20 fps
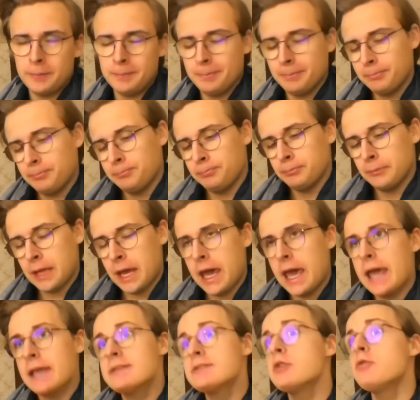hmm,
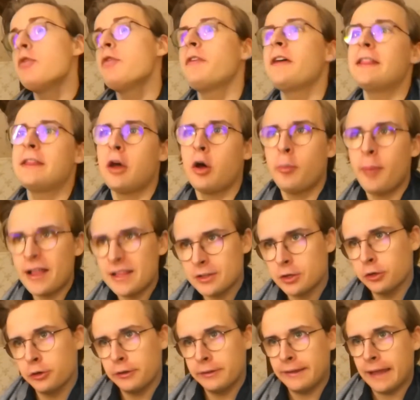est-ce que vous faites des repas sans
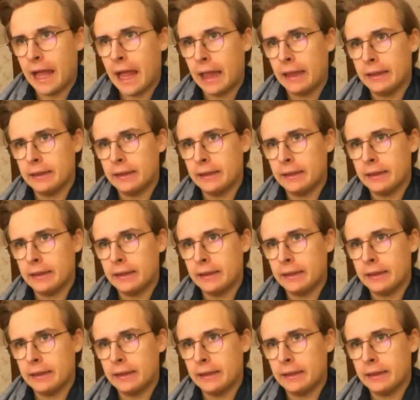gluten